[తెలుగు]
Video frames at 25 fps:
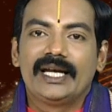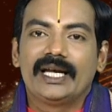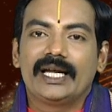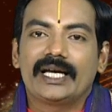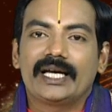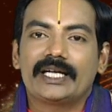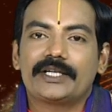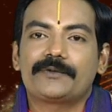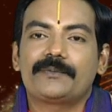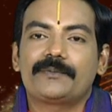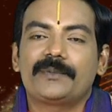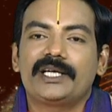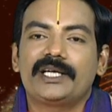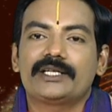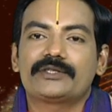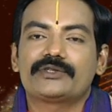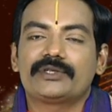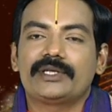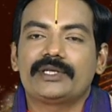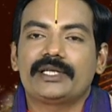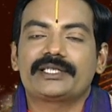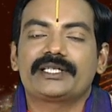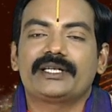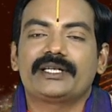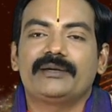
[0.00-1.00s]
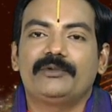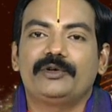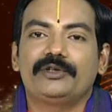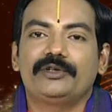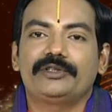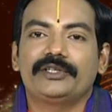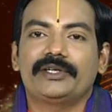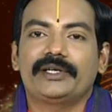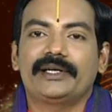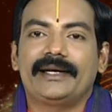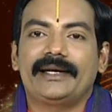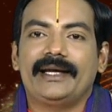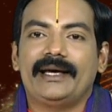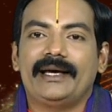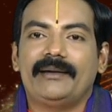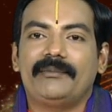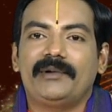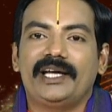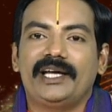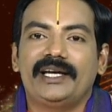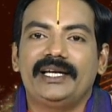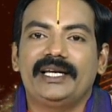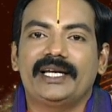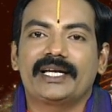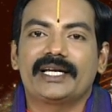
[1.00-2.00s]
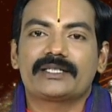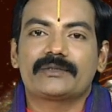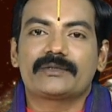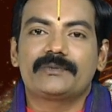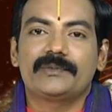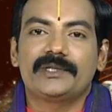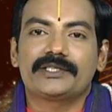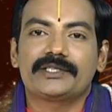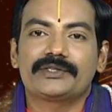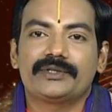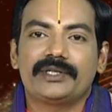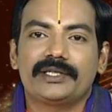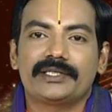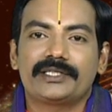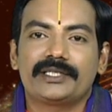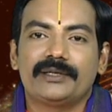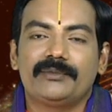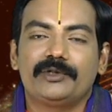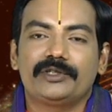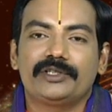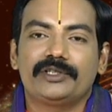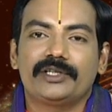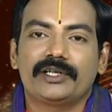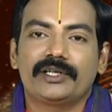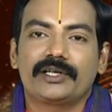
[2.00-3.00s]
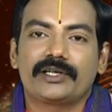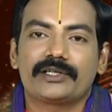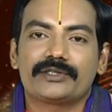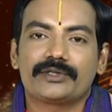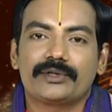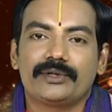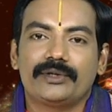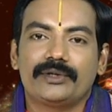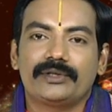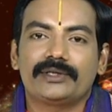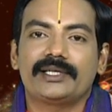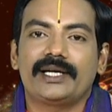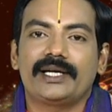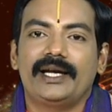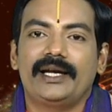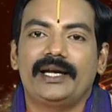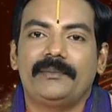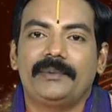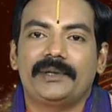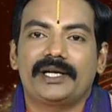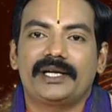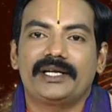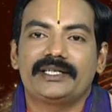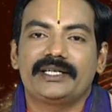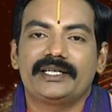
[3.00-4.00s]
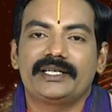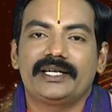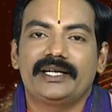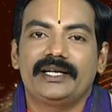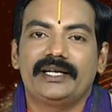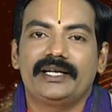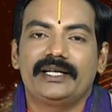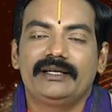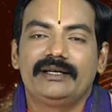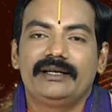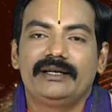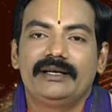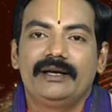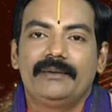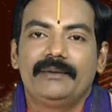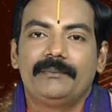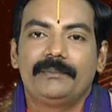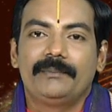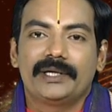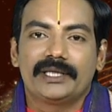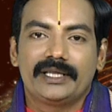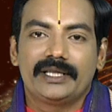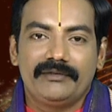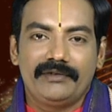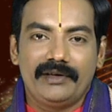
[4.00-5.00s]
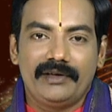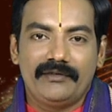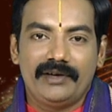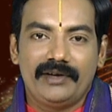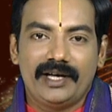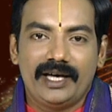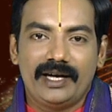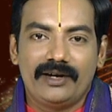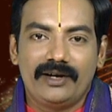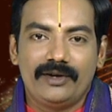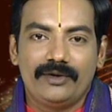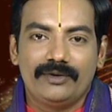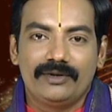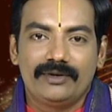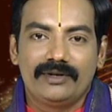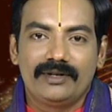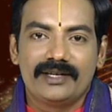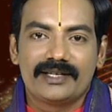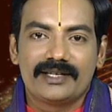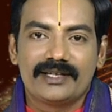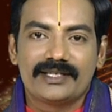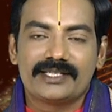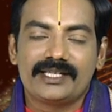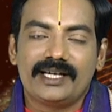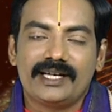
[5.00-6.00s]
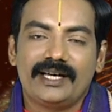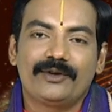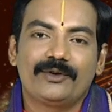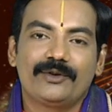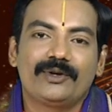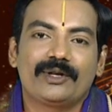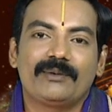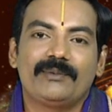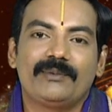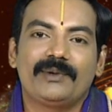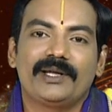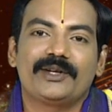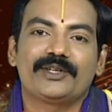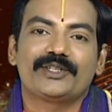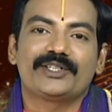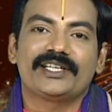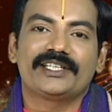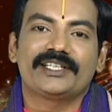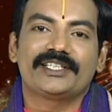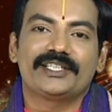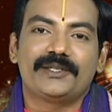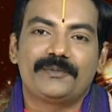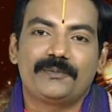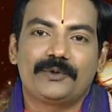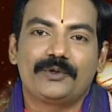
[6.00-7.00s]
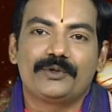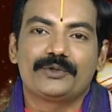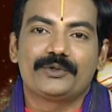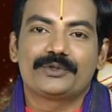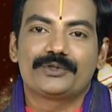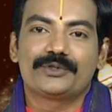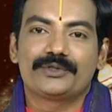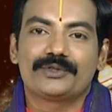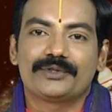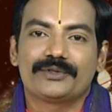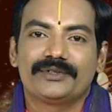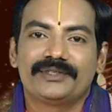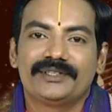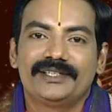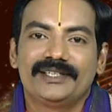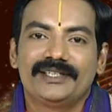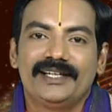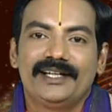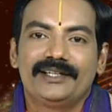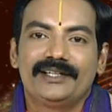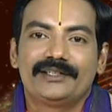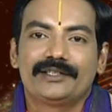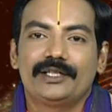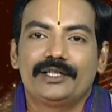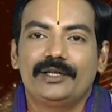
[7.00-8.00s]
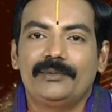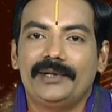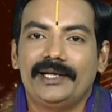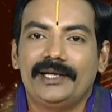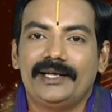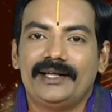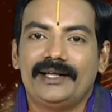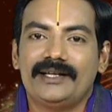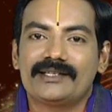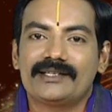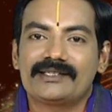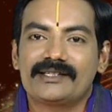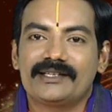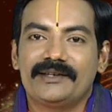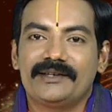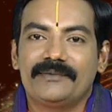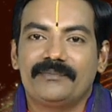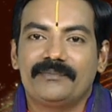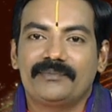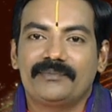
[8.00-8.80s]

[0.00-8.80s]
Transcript: లక్ష్మీ సుదర్శనమూర్తి యొక్క నామాన్ని లక్ష్మీ సుదర్శనమూర్తి యొక్క స్తోత్రాలని పఠనం చేయండి ప్రతి వ్యవహారంలో సానుకూలమైన రోజుగా చెప్పుకోవచ్చు తదుపరి రాశి